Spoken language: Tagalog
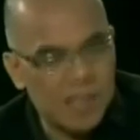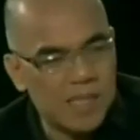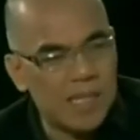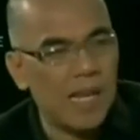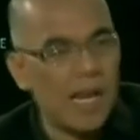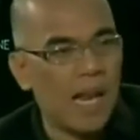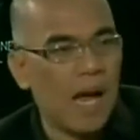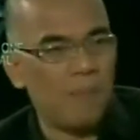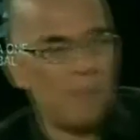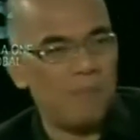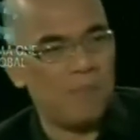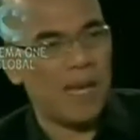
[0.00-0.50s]
Miss
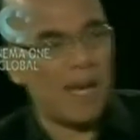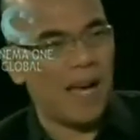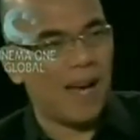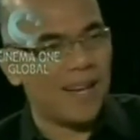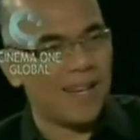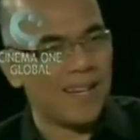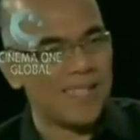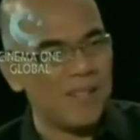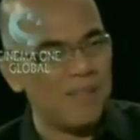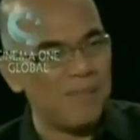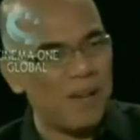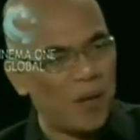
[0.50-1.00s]

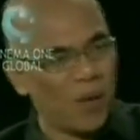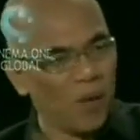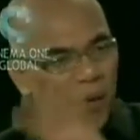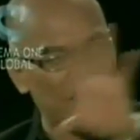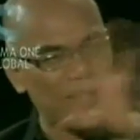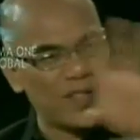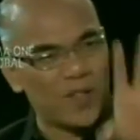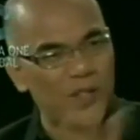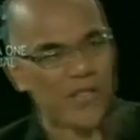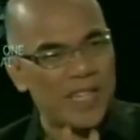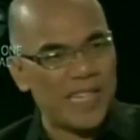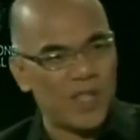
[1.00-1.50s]
Tilapia. Kasi may
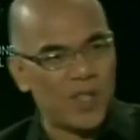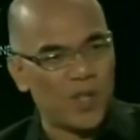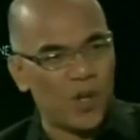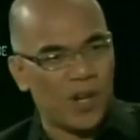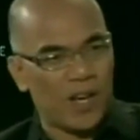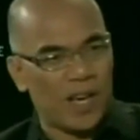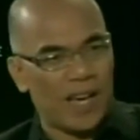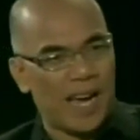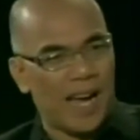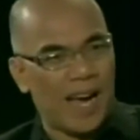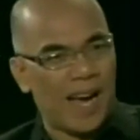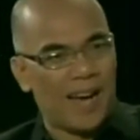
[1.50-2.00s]
kwento
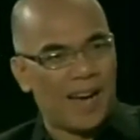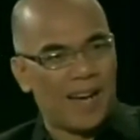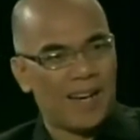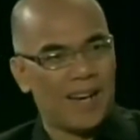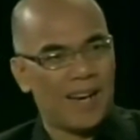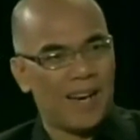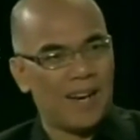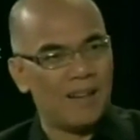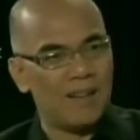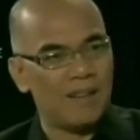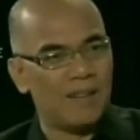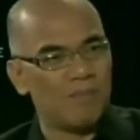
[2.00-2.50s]
dito eh,
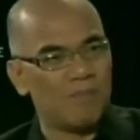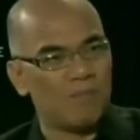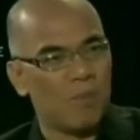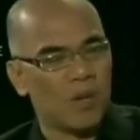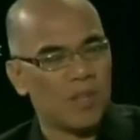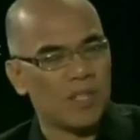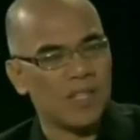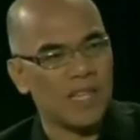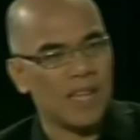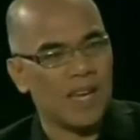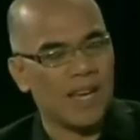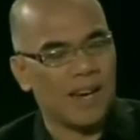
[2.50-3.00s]
ang uh,
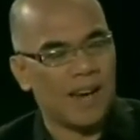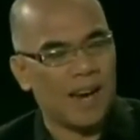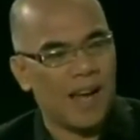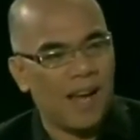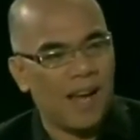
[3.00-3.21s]
ah,